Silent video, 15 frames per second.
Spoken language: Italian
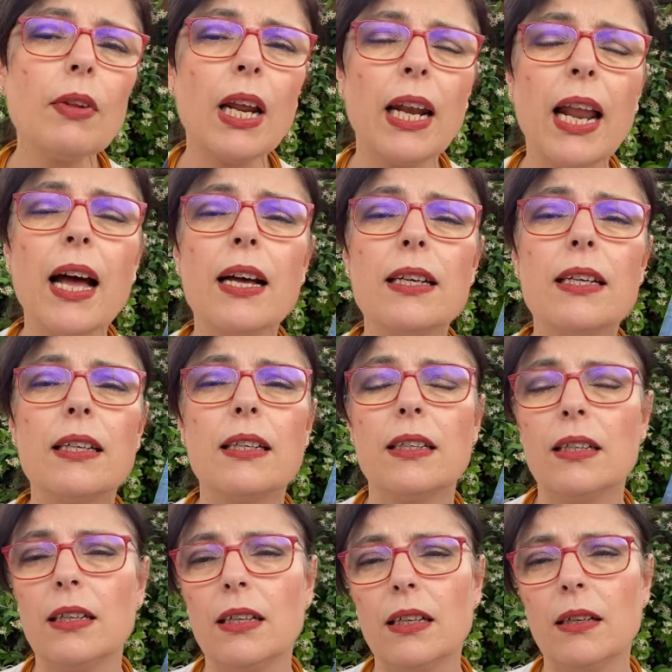
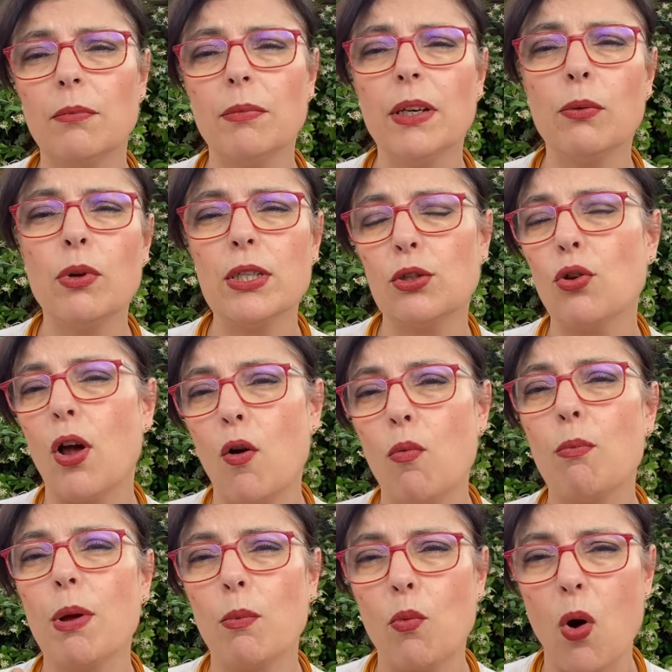La, ehm, questo è un
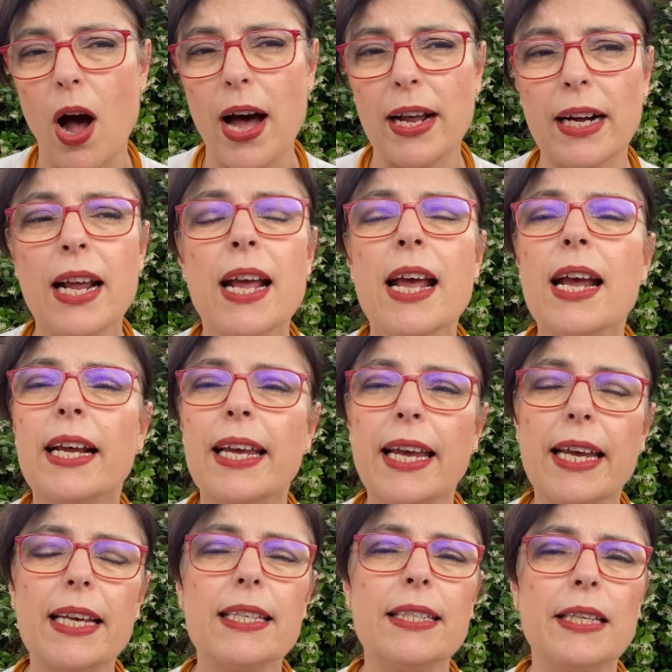memoir
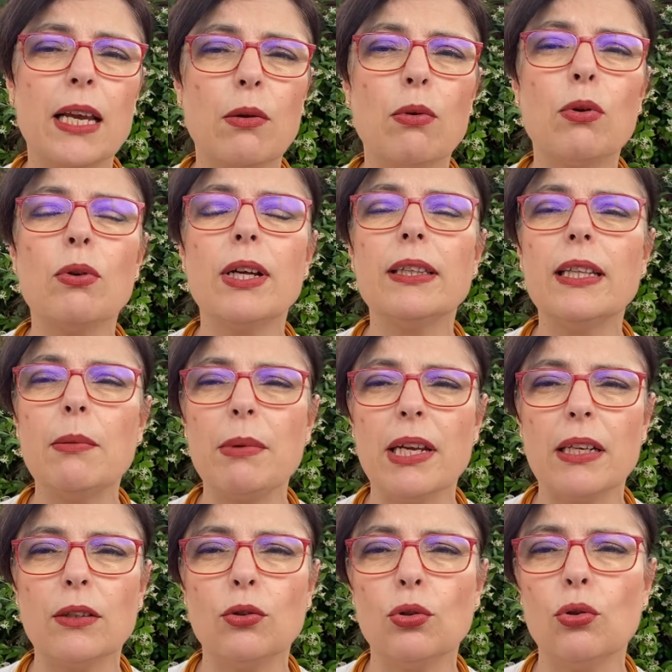che segue un
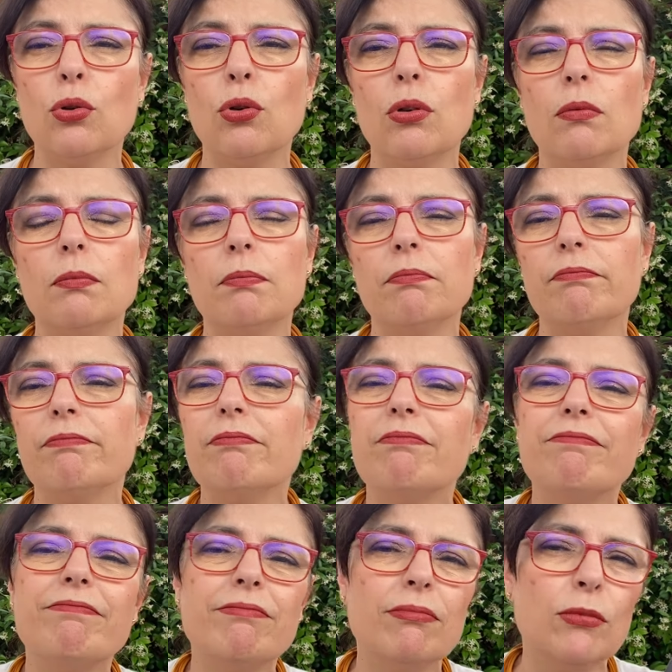andamento mh,
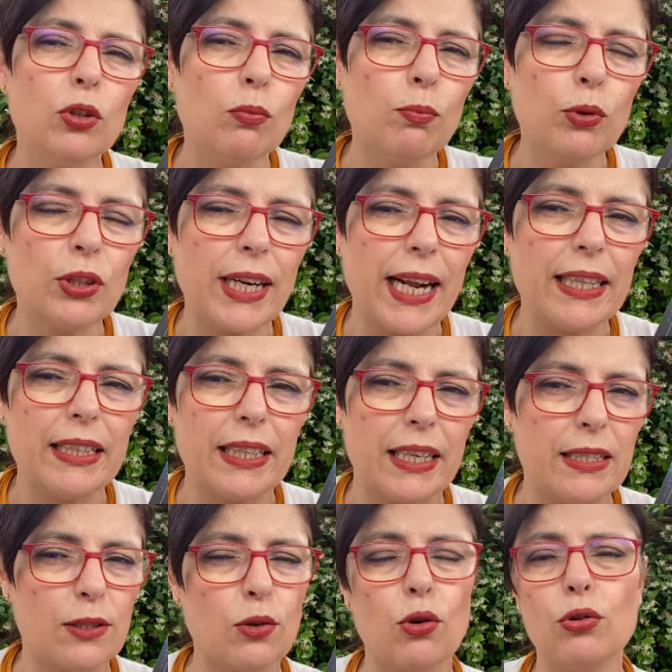non potrei dire
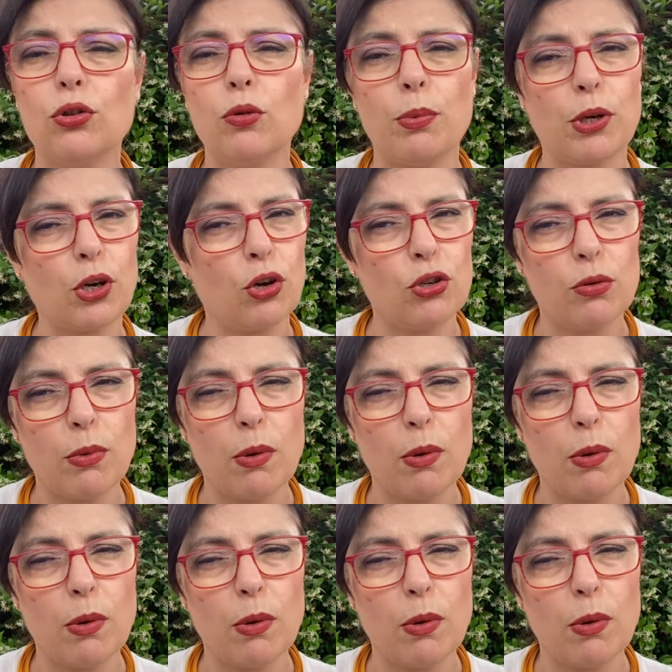insolito perché ogni